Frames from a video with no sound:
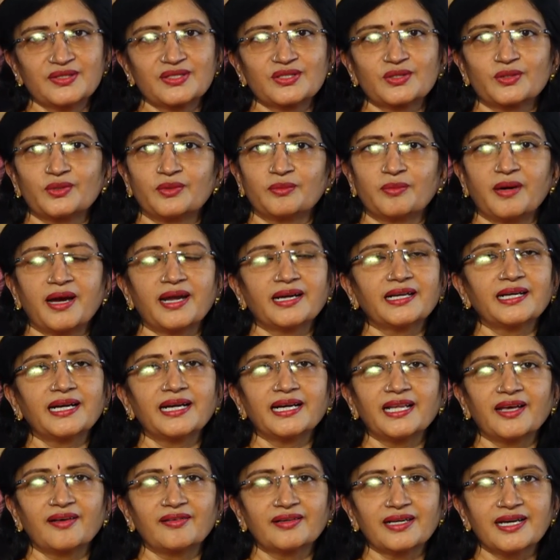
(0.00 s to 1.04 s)
సో
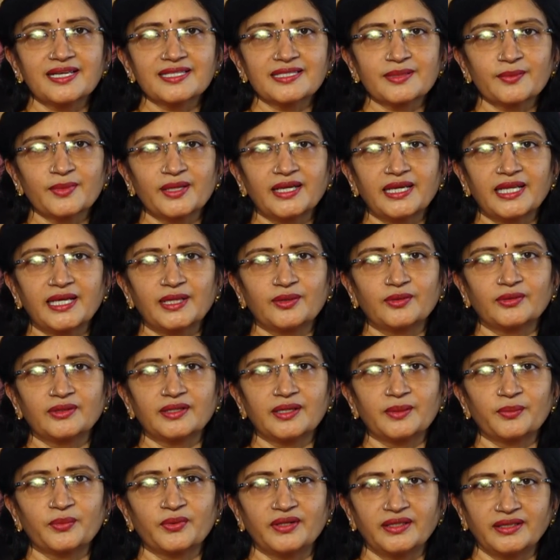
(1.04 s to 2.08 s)
మాట్లాడే అవకాశమే
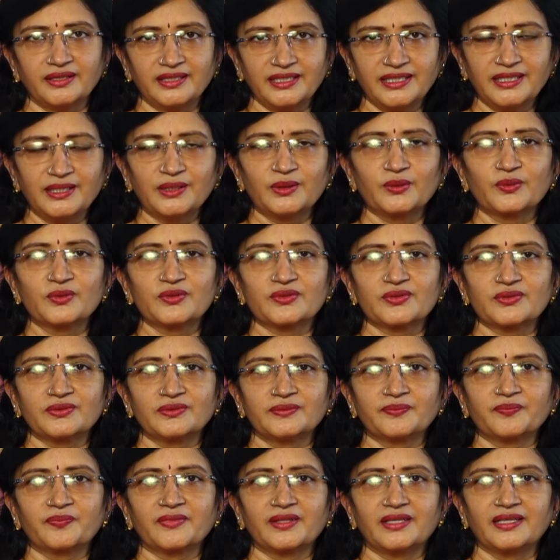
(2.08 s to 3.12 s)
లేకుండా పోయింది ఈరోజు
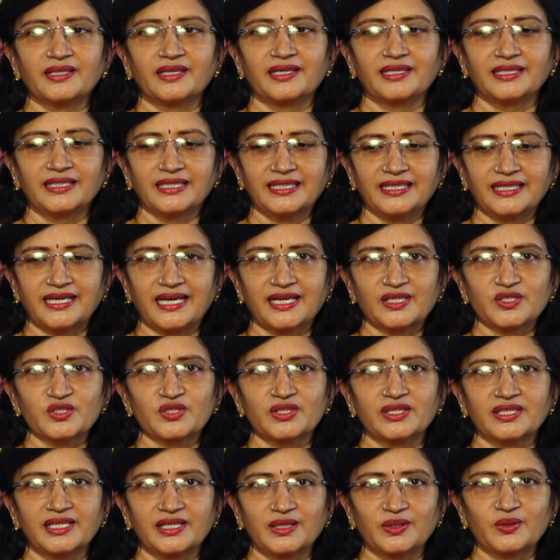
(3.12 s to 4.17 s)
అంటే
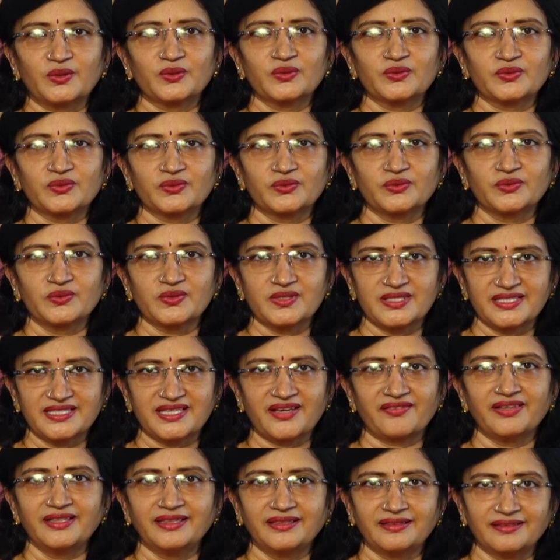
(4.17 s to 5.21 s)
యాక్చువల్గా ఈరోజు
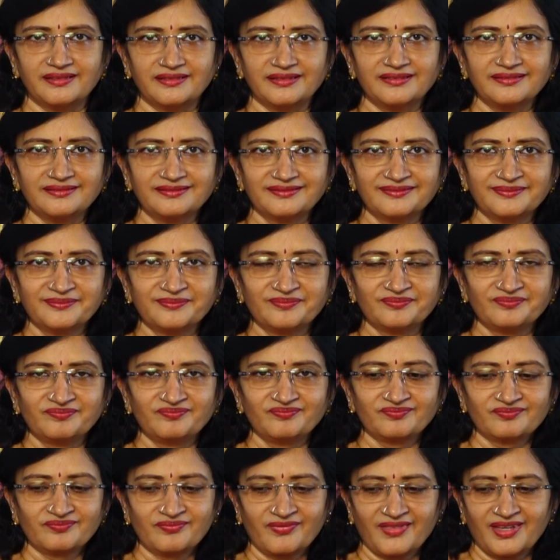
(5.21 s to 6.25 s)
సెవెంత్
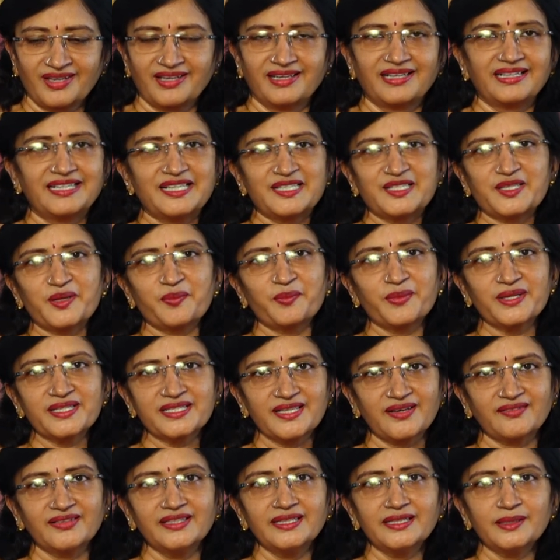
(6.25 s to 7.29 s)
డిసెంబర్
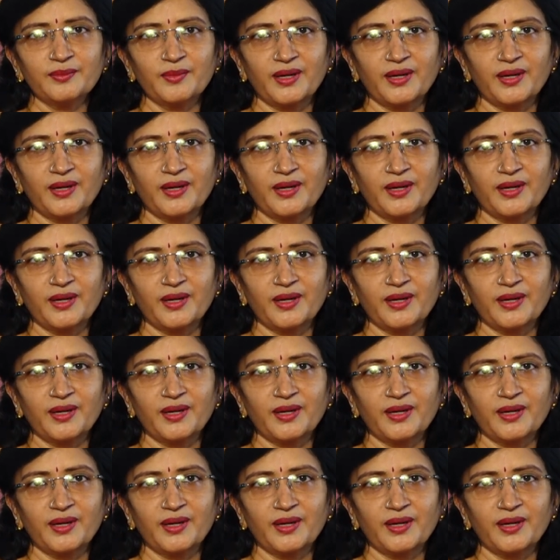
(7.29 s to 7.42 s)
సెవెంత్